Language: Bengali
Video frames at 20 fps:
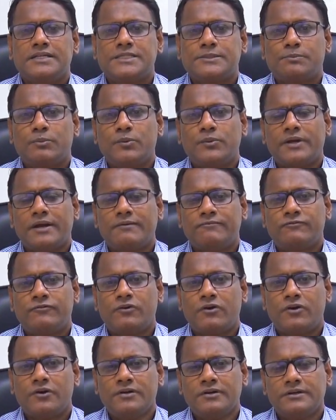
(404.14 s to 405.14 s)
স্পুটাম
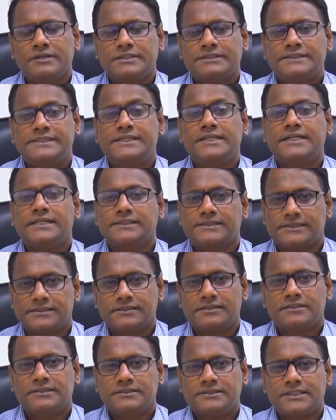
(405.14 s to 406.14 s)
ফর সিএস
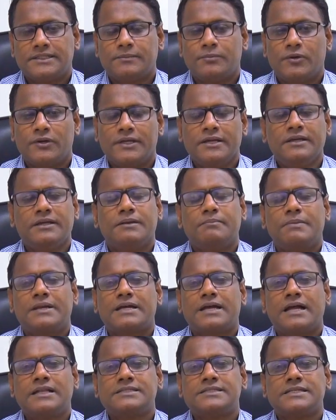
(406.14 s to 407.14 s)
যেটা বলে
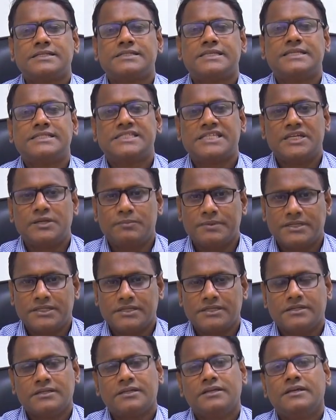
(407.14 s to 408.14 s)
মানে কালচার
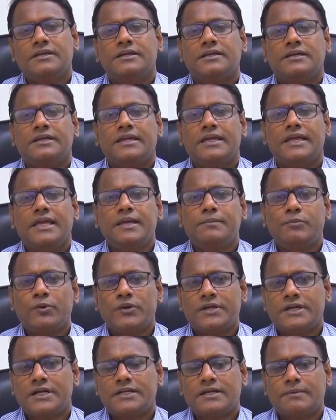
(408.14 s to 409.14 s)
সেন্সিটিভিটি এই
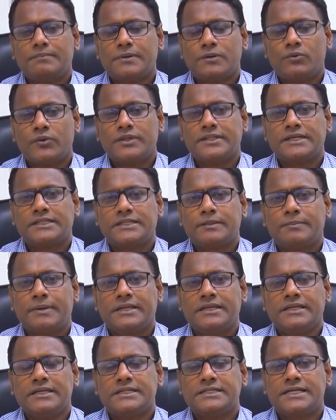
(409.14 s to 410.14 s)
পরীক্ষাটা আমরা করে দেখতে
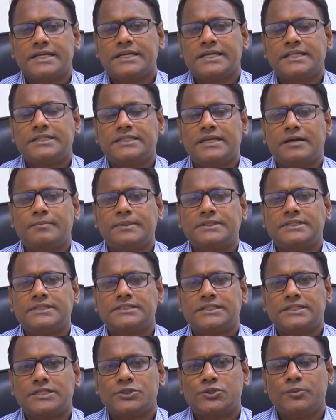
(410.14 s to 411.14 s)
পারি সেক্ষেত্রে আমাদের
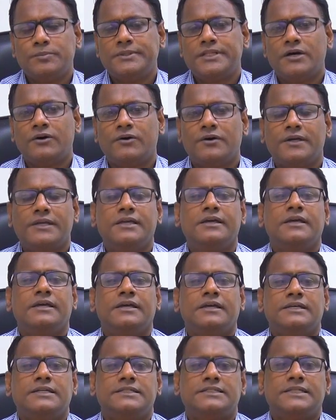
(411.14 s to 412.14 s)
যেটা সুবিধা হয়
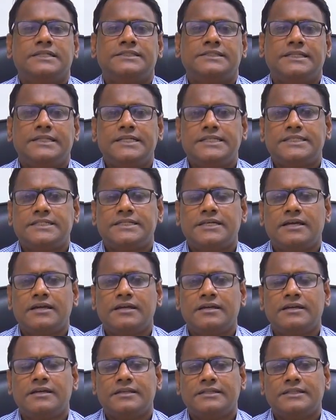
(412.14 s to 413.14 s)
যে চিকিৎসা
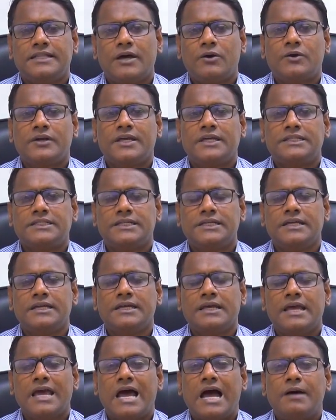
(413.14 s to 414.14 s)
দেওয়ার ক্ষেত্রে
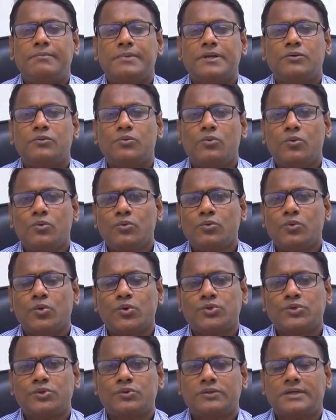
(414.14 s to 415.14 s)
আমরা কোন
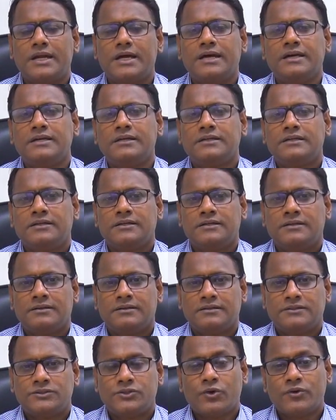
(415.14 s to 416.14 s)
ওষুধটা
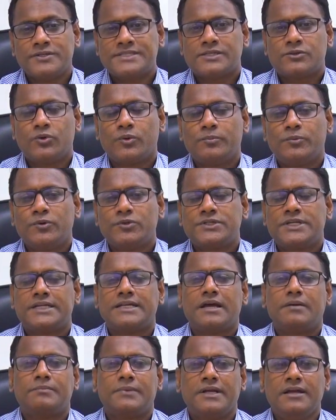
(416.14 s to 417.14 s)
চয়েস করব
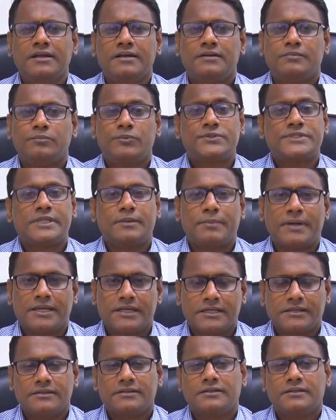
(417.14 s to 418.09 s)
সেটা আমরা বুঝতে পারি